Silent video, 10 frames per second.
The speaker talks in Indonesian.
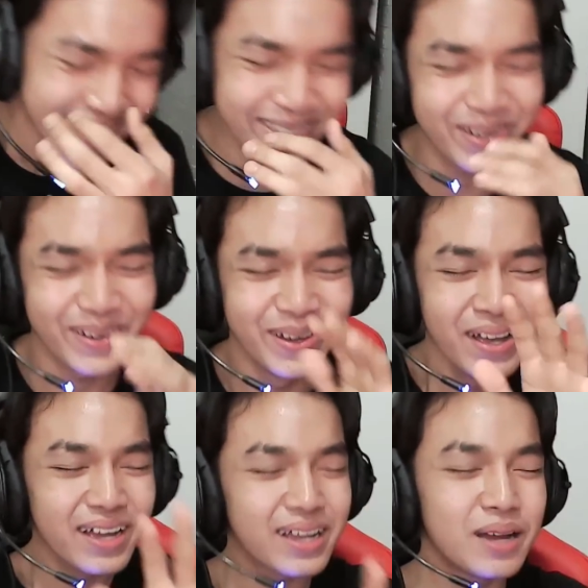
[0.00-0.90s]
Cok,
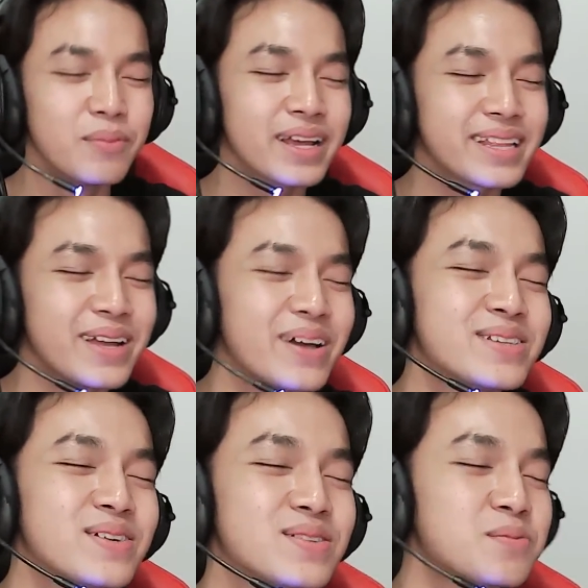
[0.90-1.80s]
nggak boleh ketawa
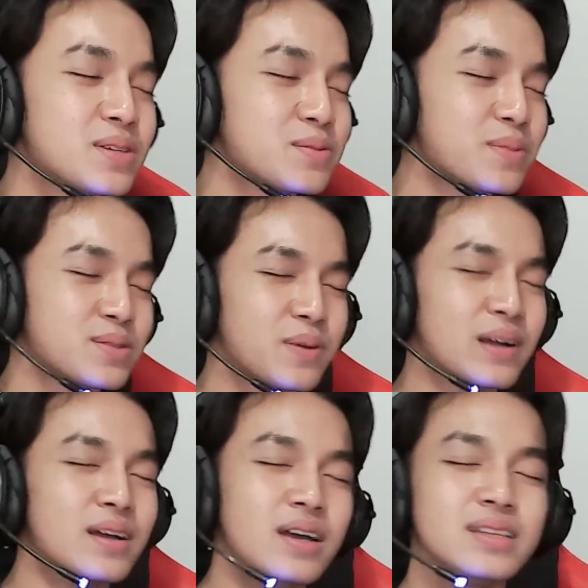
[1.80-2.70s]
cok, sumpah sumpah
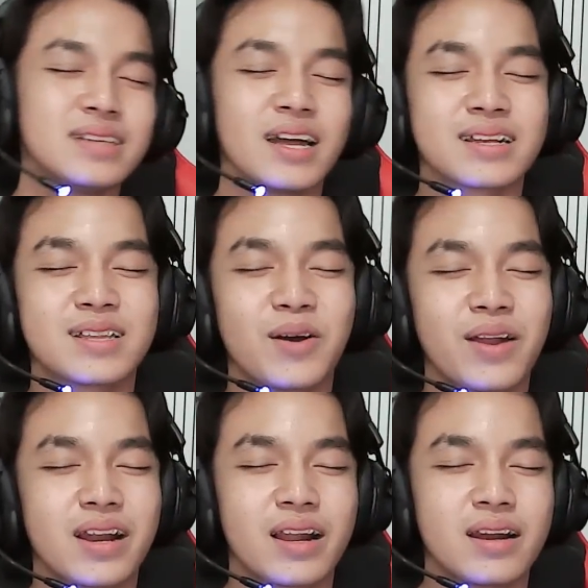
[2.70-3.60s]
sumpah. Jangan
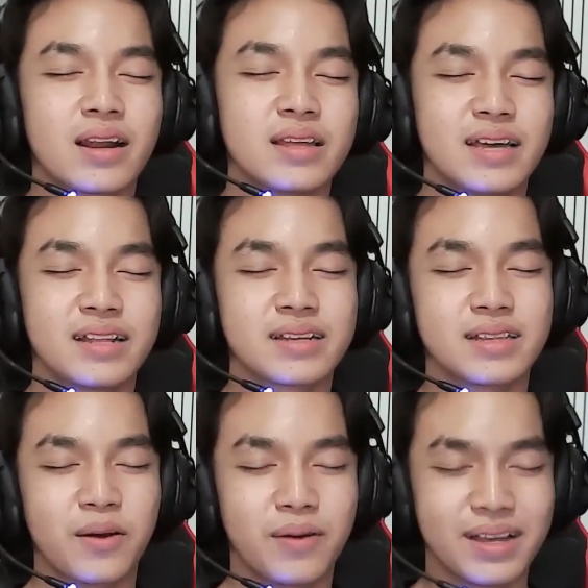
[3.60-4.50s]
ketawa Rendra, jangan
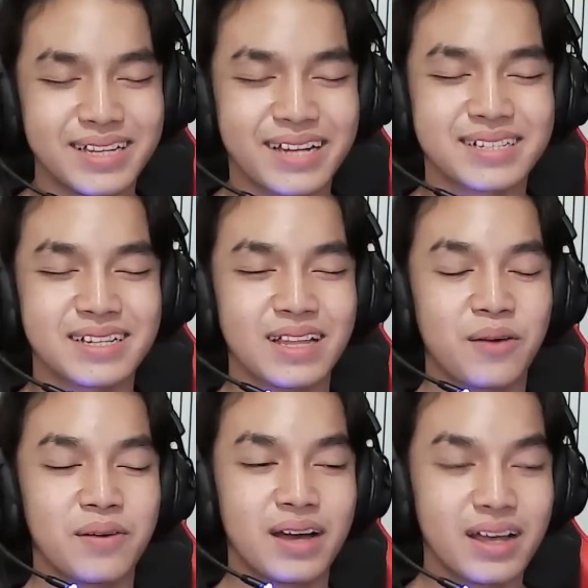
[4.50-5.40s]
ketawa, jangan
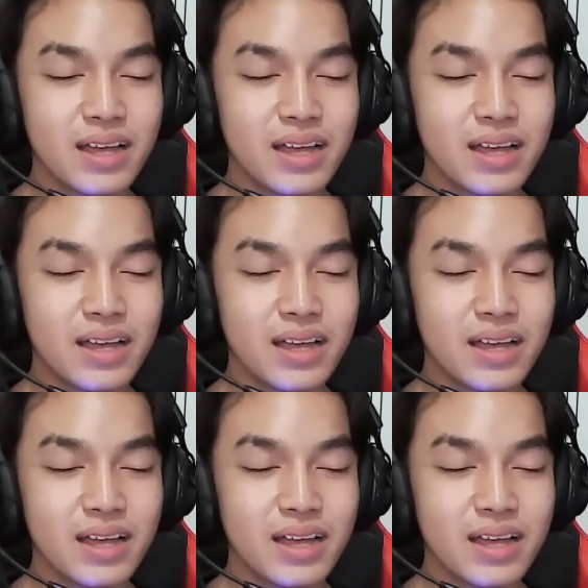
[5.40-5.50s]
ketawa.